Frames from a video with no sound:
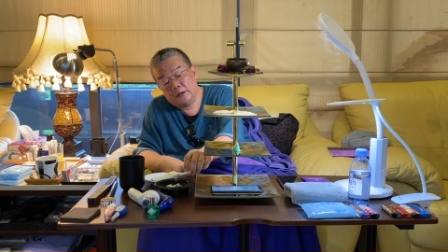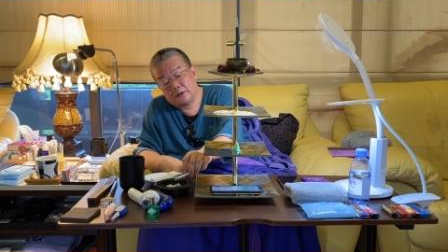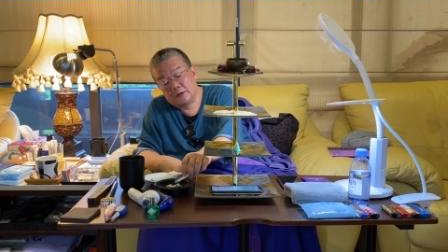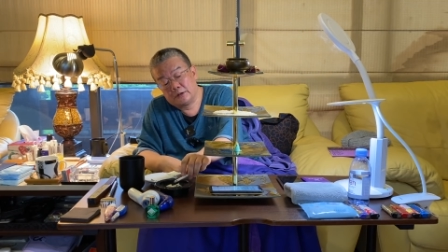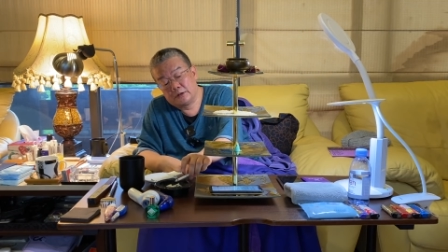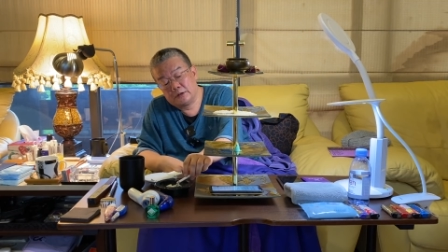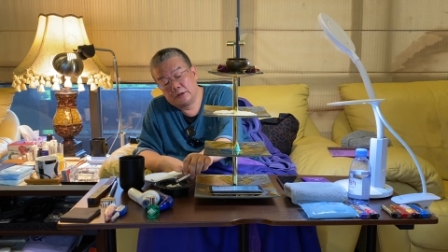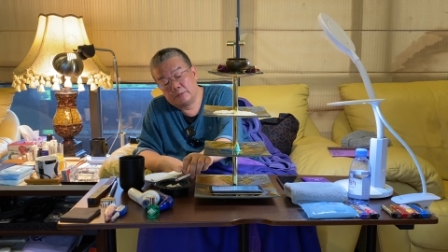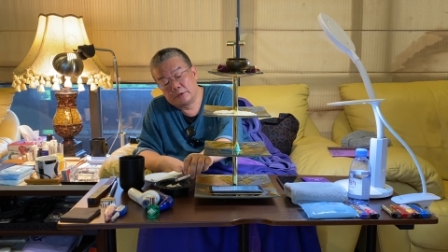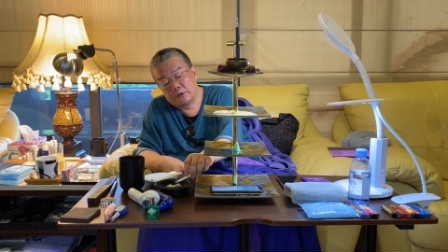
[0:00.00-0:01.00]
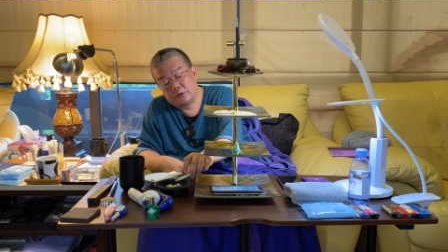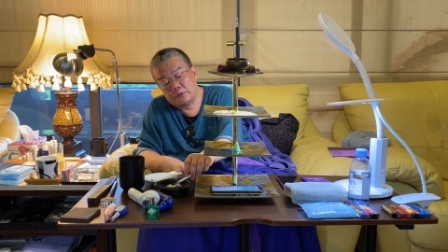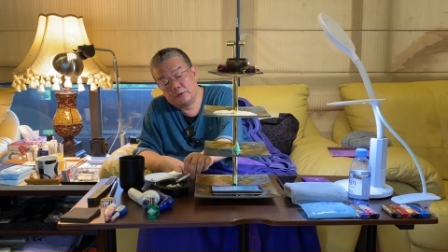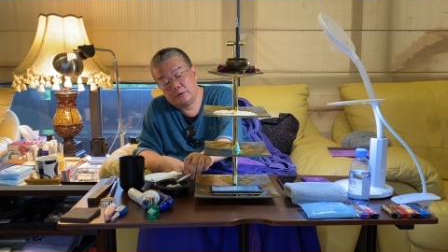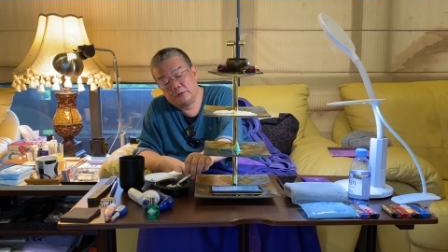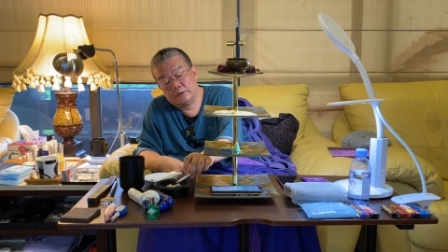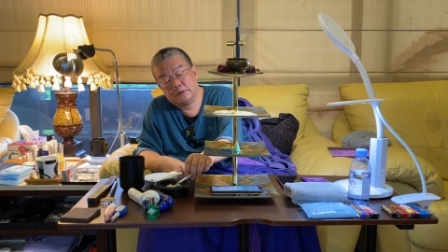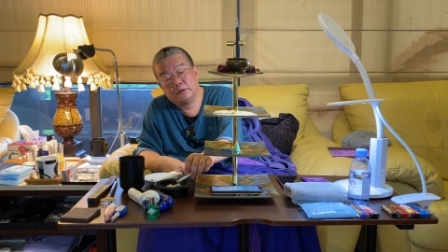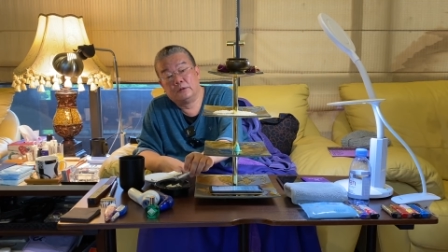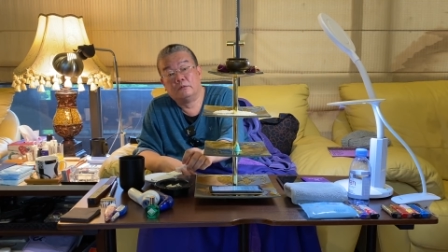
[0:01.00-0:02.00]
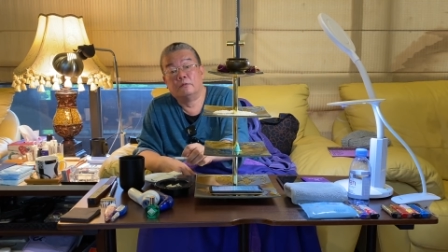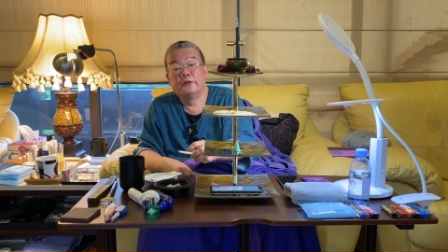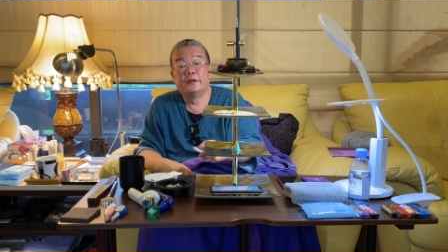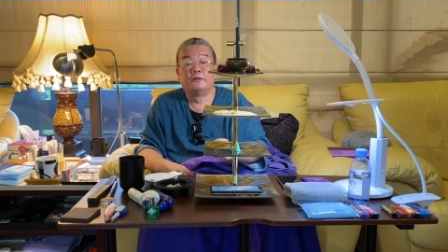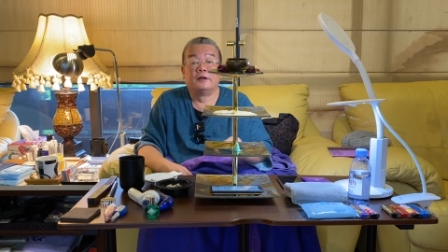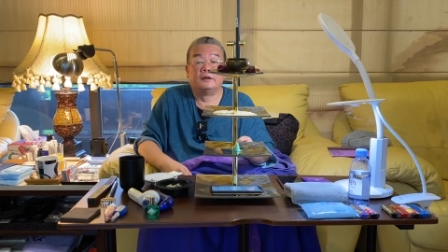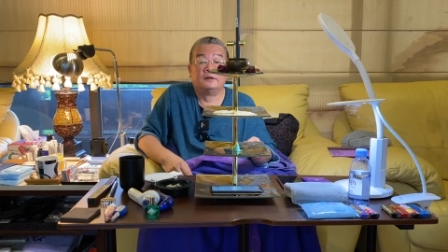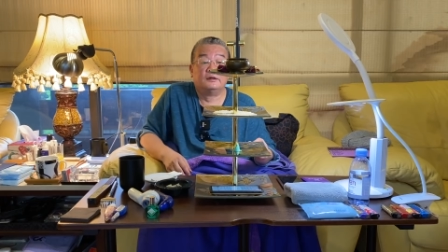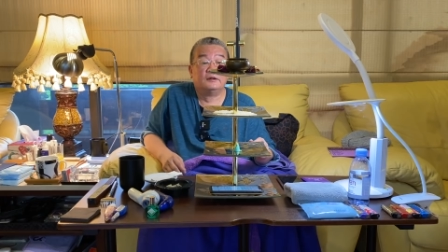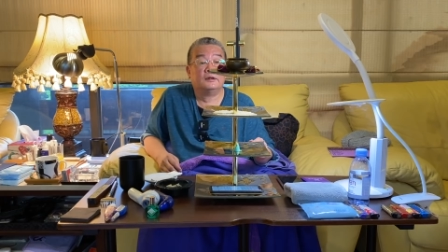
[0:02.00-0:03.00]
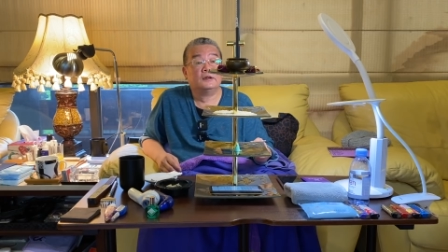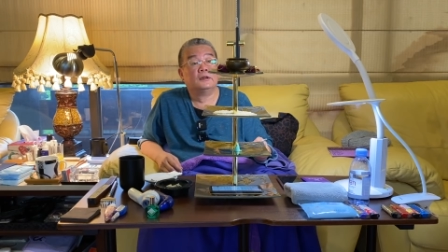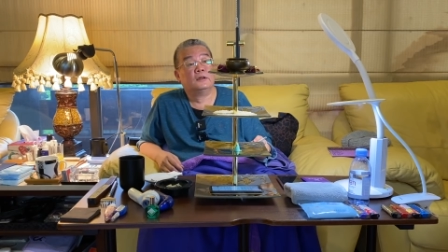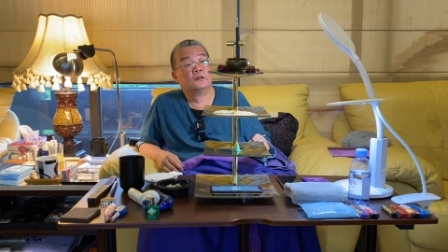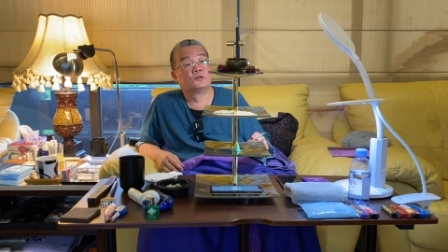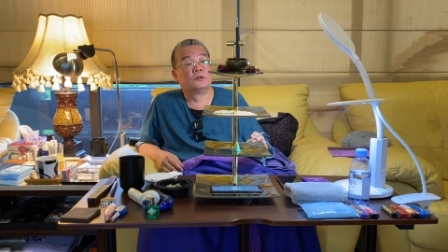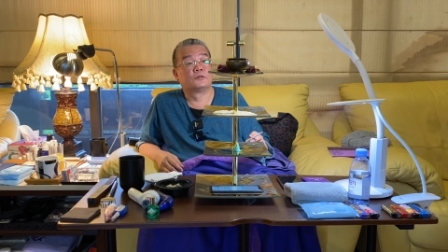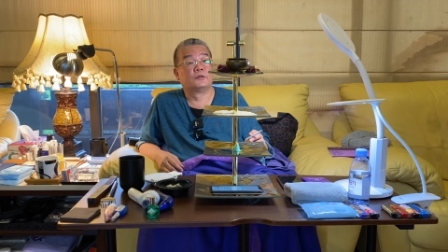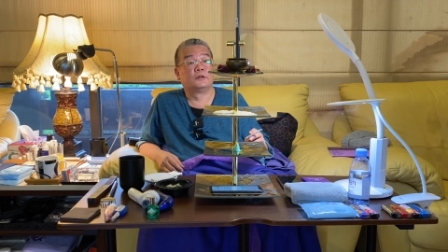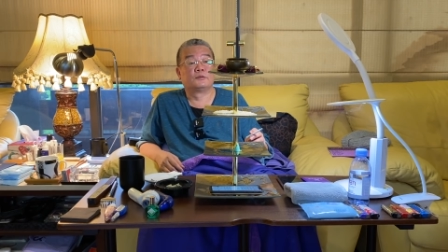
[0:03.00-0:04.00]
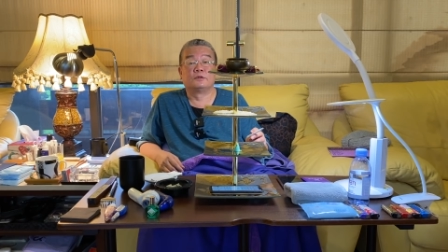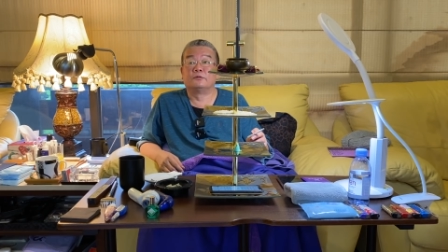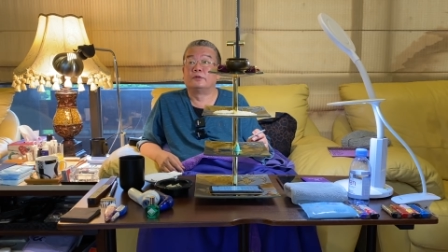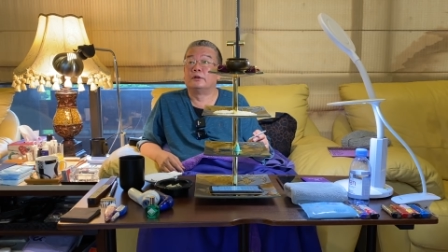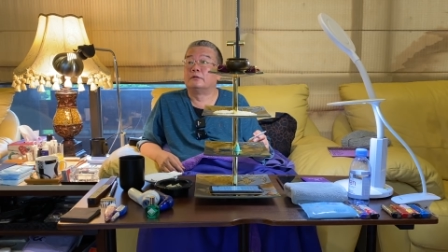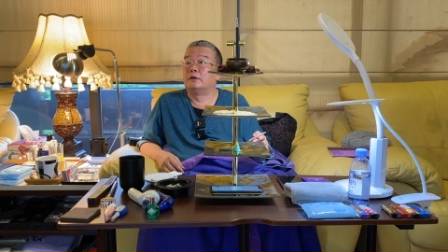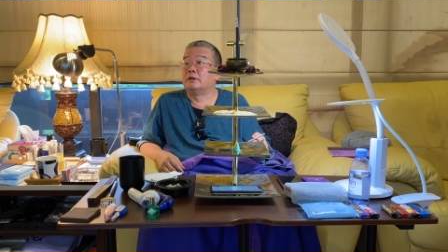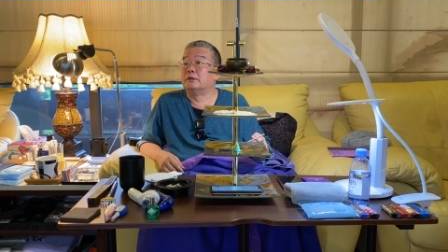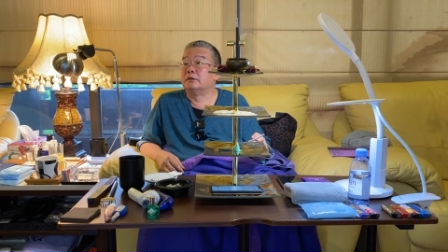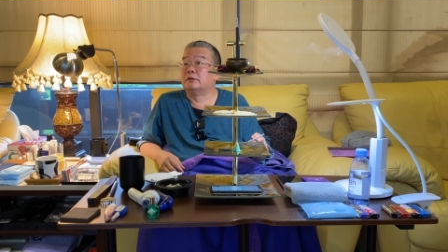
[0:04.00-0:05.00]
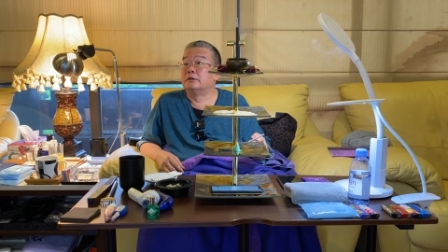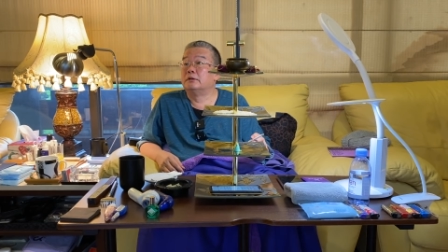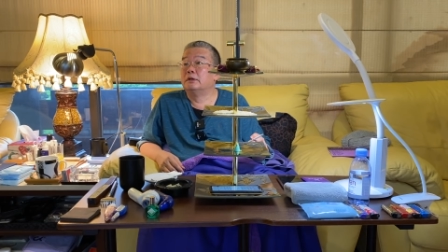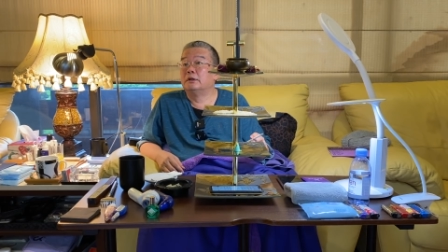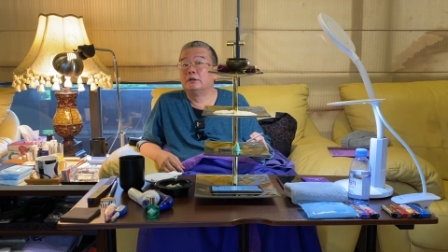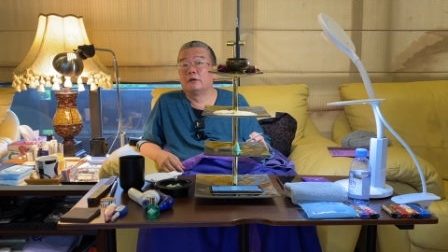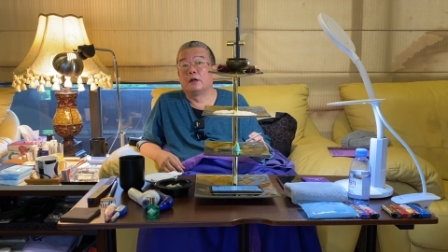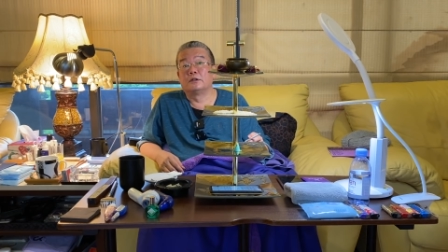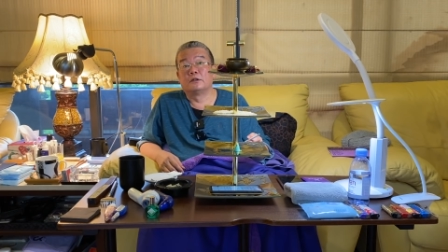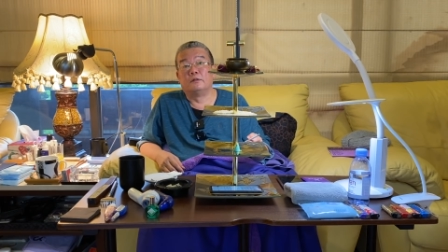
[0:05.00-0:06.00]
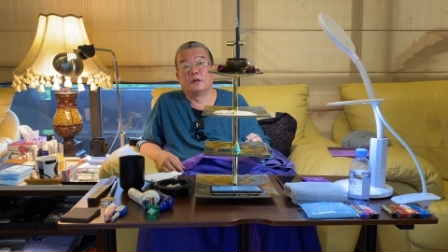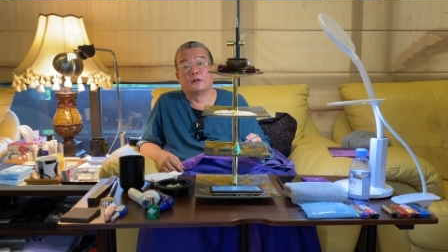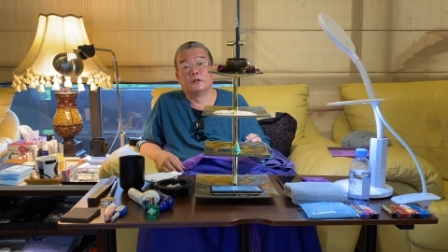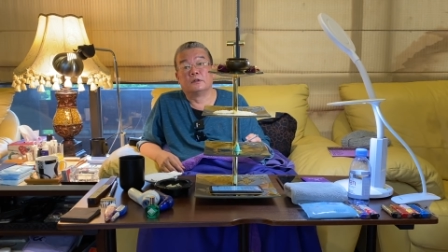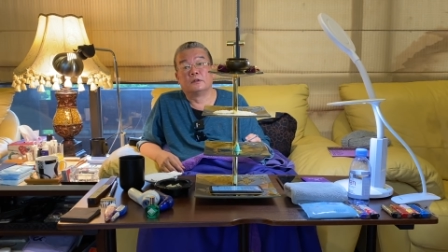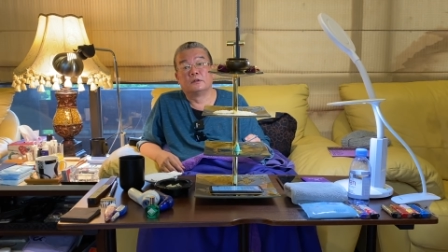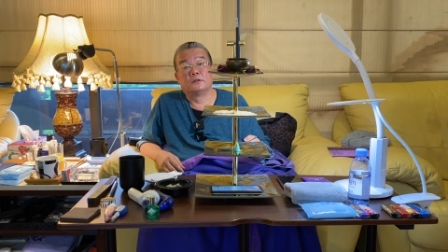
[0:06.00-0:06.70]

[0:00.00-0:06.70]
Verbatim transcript: 这次要不是说五费的话，说老实话，要不是五费的话呢，要开这个法可能